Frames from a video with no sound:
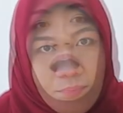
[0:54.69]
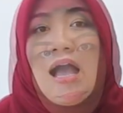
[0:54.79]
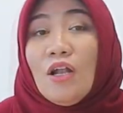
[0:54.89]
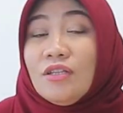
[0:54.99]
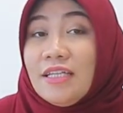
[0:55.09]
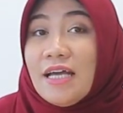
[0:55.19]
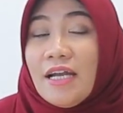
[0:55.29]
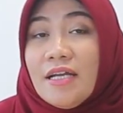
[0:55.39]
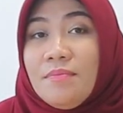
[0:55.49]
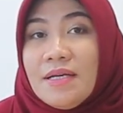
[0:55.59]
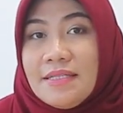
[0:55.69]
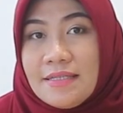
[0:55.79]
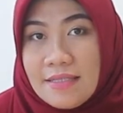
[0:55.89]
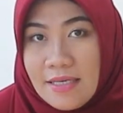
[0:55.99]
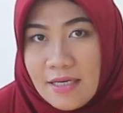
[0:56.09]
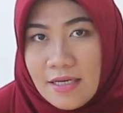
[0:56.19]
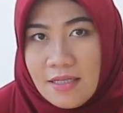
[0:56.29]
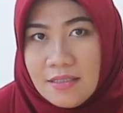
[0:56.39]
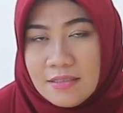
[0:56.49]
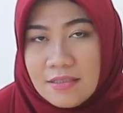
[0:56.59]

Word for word: Kalau tidak ada basic skill,